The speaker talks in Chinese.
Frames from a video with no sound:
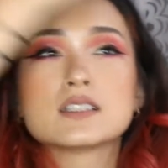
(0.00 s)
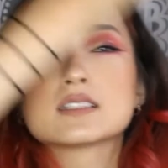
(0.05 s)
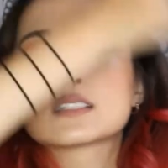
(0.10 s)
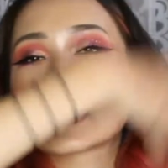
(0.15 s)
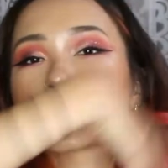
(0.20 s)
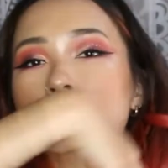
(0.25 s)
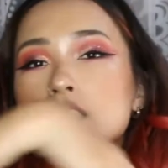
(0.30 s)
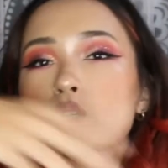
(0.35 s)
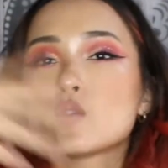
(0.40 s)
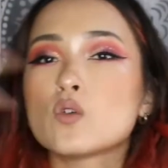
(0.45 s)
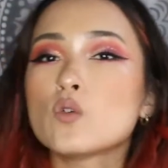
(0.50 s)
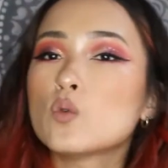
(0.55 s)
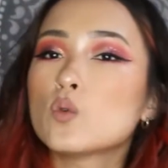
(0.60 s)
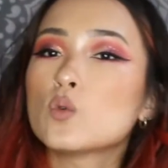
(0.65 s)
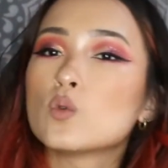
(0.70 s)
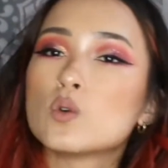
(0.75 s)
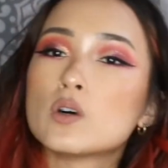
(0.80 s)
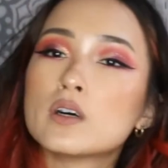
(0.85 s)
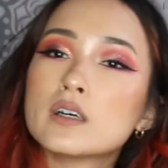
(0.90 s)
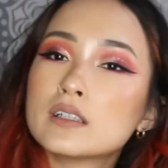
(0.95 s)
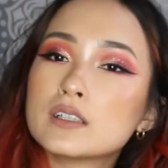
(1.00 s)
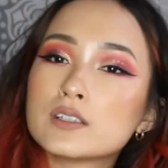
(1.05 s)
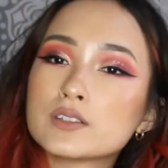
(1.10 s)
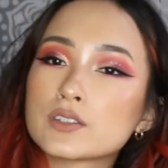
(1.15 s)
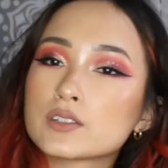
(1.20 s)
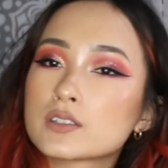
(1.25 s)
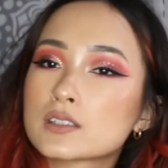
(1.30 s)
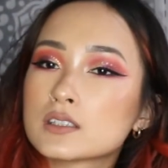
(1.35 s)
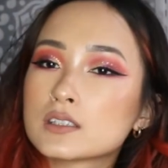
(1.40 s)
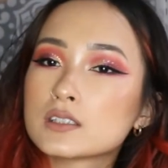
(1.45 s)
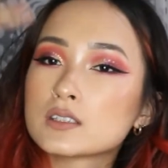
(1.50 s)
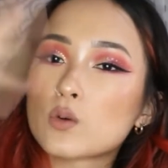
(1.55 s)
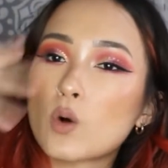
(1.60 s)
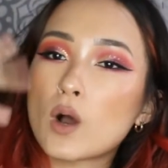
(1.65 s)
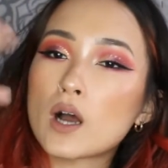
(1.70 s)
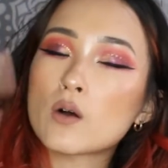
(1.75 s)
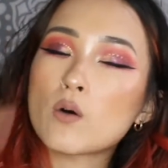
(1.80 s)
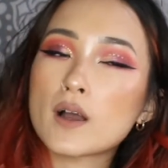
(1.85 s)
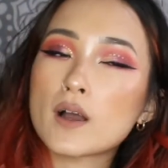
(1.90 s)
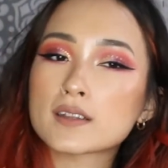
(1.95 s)
它的雾就是
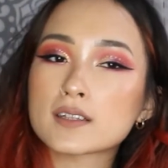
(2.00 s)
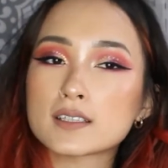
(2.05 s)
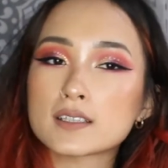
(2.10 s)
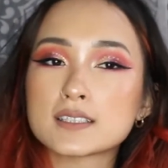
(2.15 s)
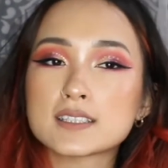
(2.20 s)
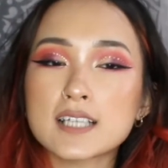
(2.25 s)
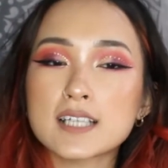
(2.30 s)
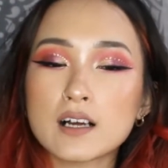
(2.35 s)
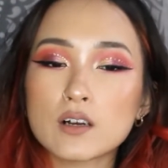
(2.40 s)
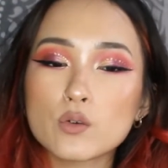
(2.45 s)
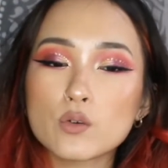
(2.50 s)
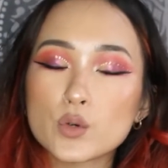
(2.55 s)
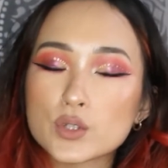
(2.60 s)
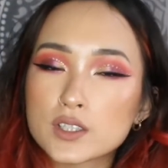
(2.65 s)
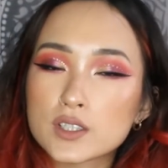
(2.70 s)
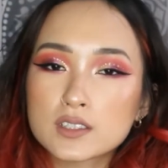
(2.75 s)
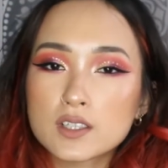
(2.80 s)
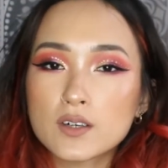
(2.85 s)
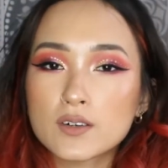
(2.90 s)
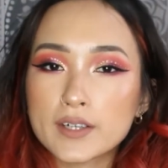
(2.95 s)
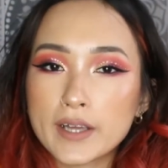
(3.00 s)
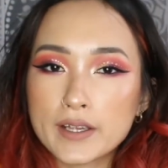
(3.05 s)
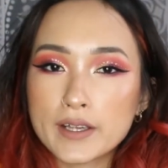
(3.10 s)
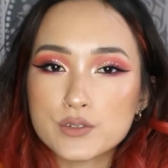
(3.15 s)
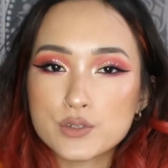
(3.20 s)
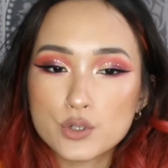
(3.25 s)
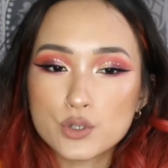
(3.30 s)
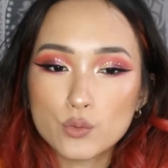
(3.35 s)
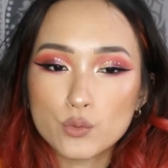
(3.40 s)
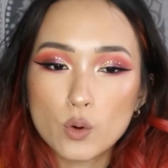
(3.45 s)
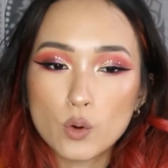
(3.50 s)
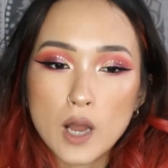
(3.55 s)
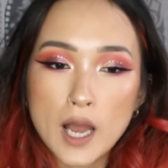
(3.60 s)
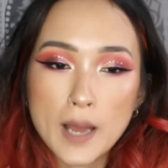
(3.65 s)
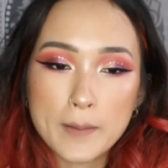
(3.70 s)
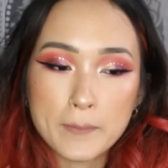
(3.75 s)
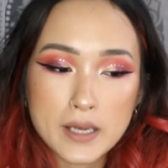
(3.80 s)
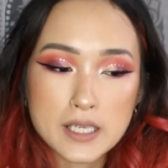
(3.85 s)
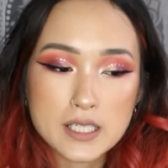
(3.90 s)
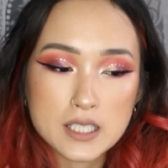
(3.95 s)
缓缓的降落的那种感觉，我
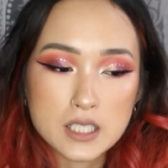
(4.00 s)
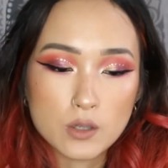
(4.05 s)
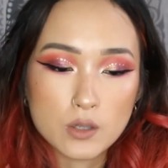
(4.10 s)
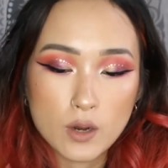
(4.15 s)
还蛮喜